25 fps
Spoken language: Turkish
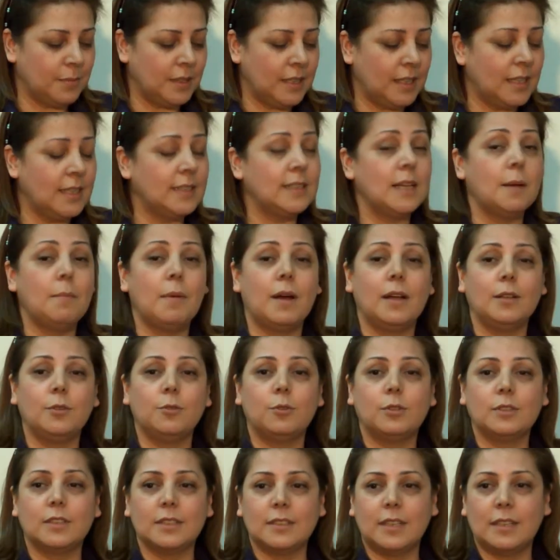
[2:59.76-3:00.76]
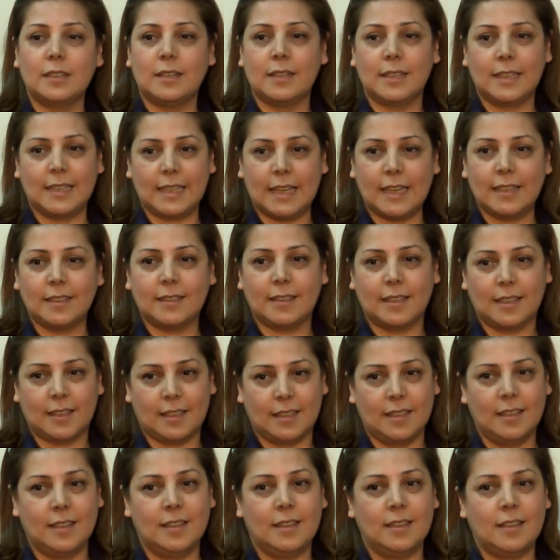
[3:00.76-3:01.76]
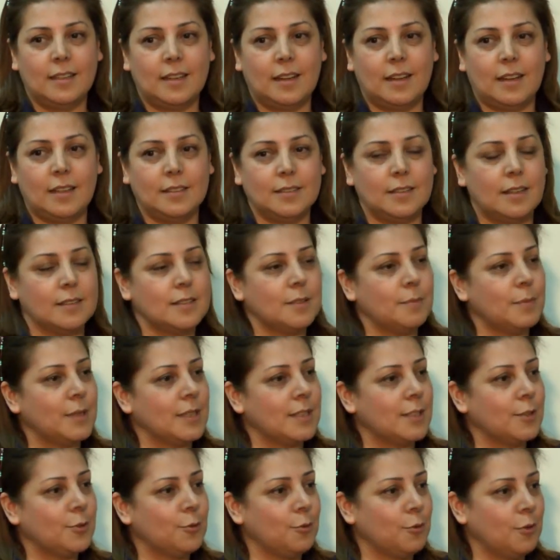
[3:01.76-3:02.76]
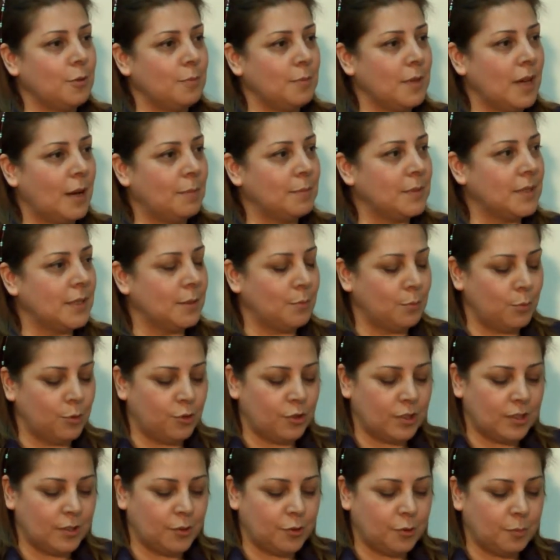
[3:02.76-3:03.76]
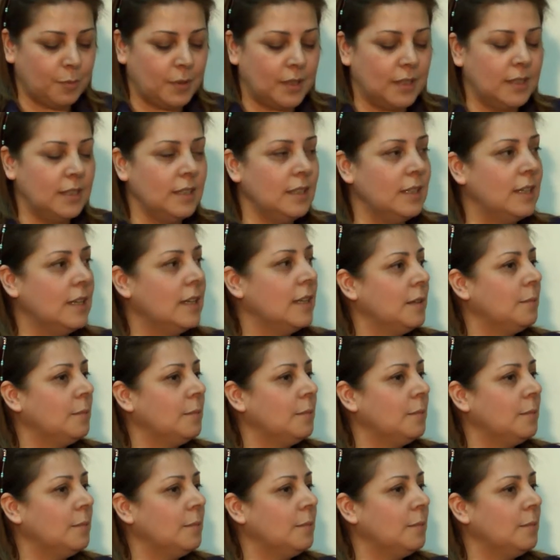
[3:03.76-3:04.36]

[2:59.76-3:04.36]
İki temel noktadan hareketle anlatmak istiyorum yaptığım bu çalışmayı.